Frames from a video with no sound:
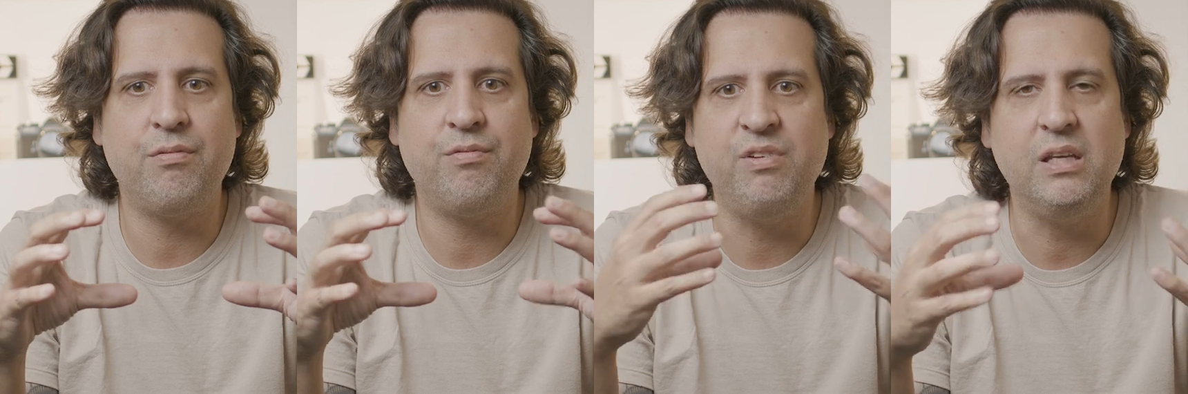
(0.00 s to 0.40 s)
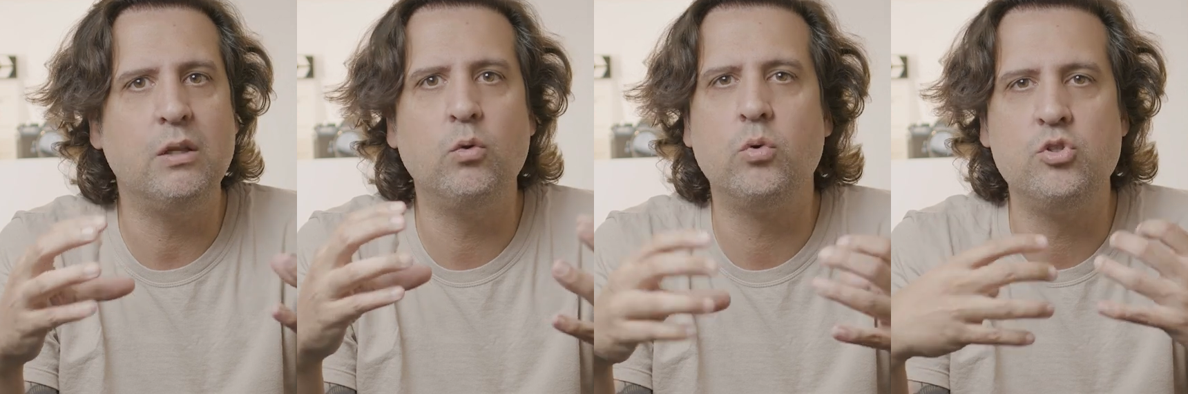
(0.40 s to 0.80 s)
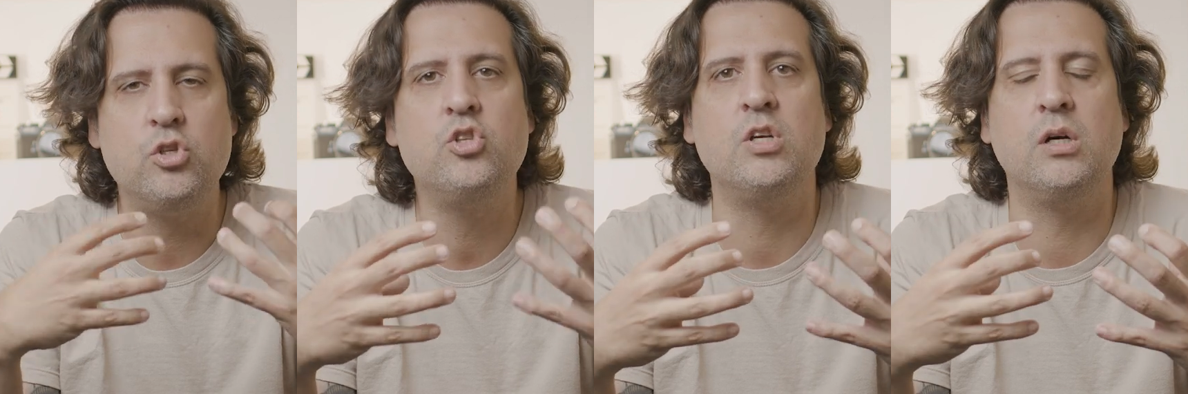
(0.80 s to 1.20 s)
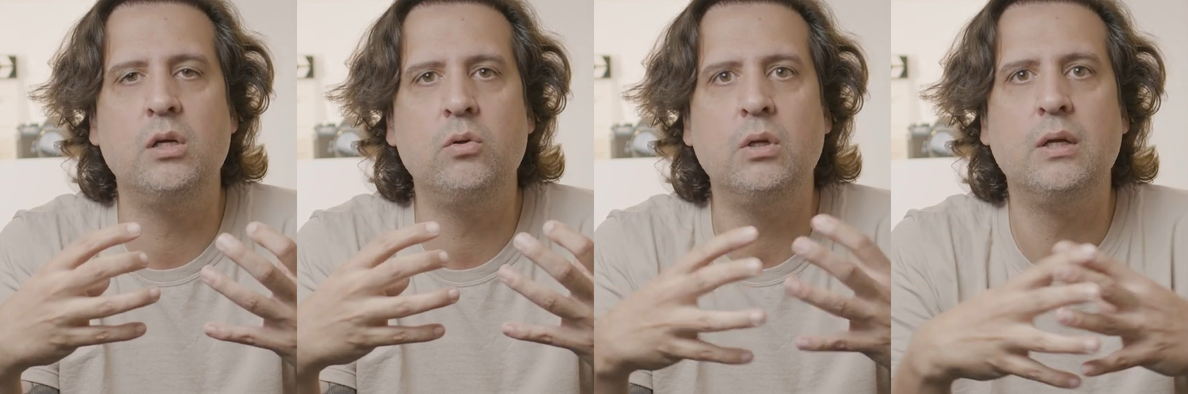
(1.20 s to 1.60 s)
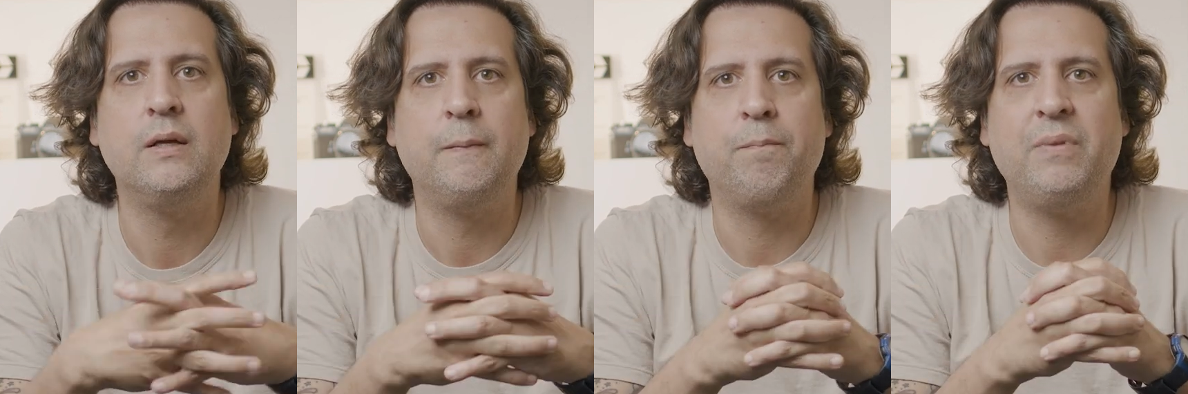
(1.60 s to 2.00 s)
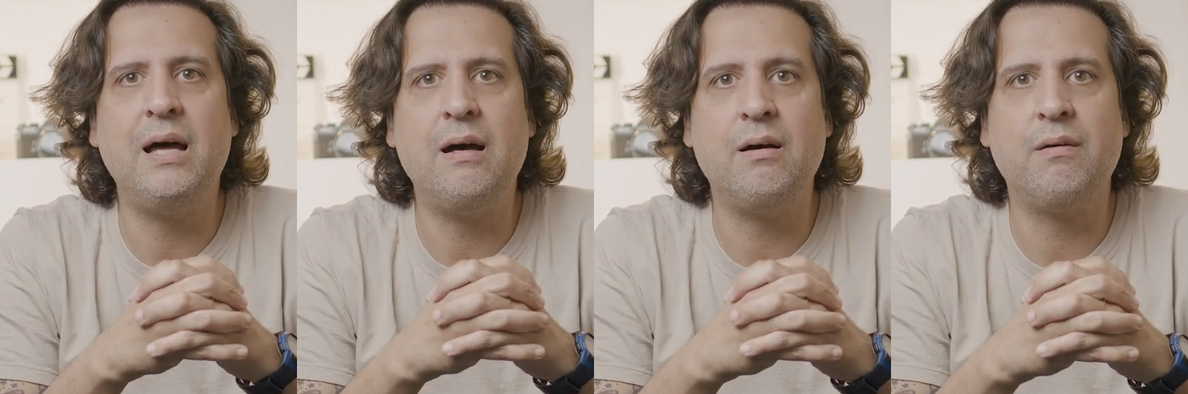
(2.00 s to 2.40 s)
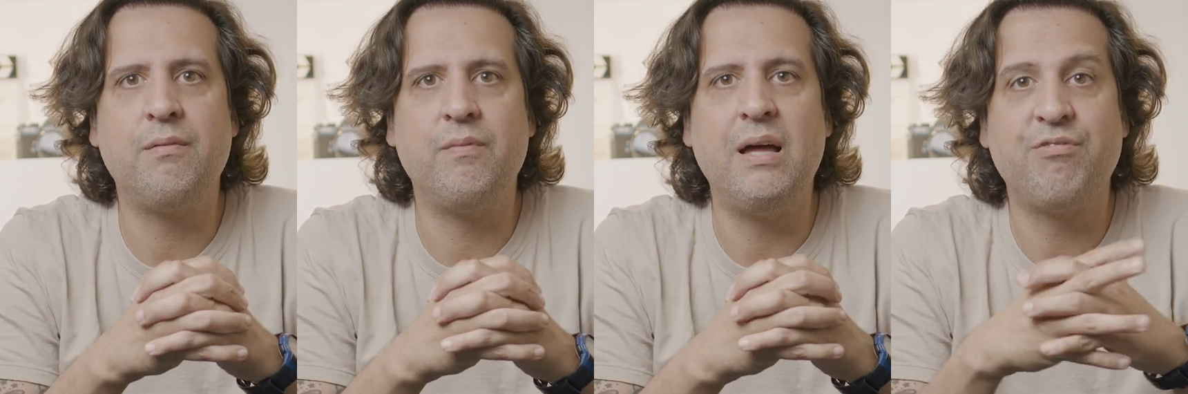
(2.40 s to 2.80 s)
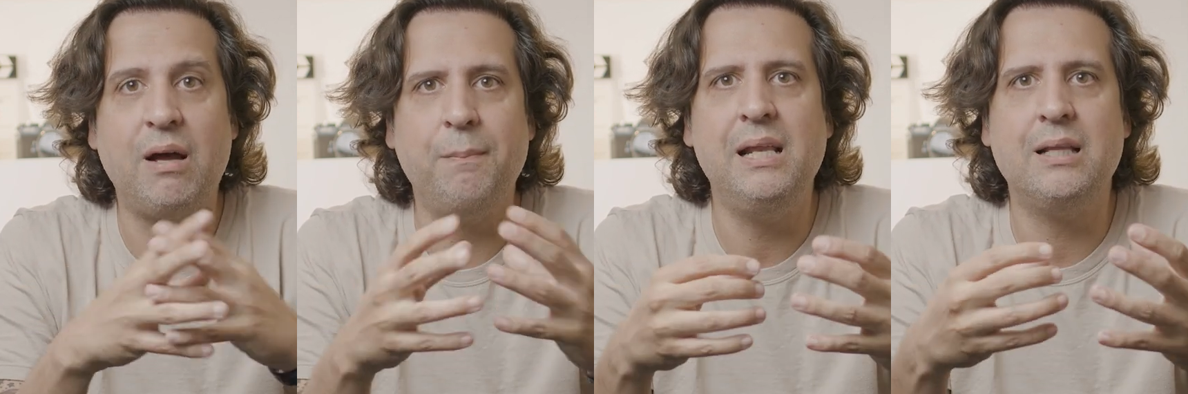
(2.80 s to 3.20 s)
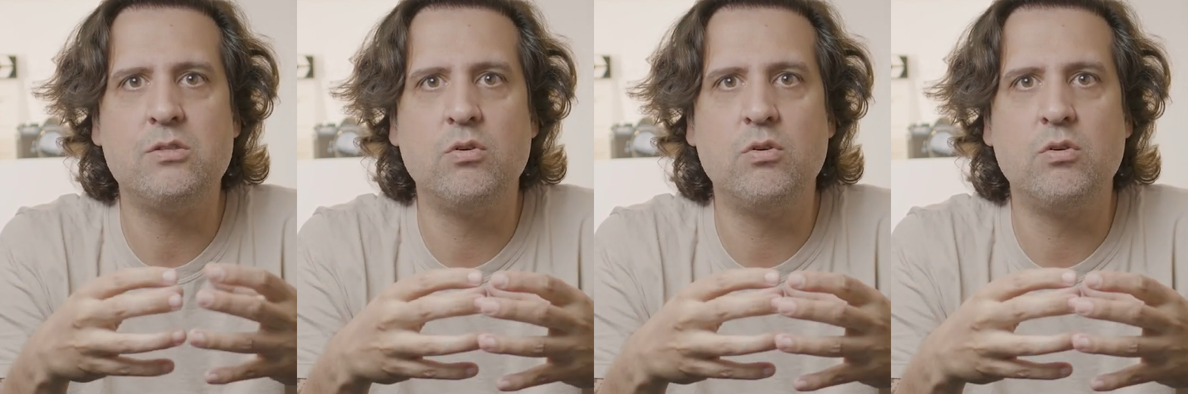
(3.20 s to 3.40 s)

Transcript: vida do cotidiano da, da família da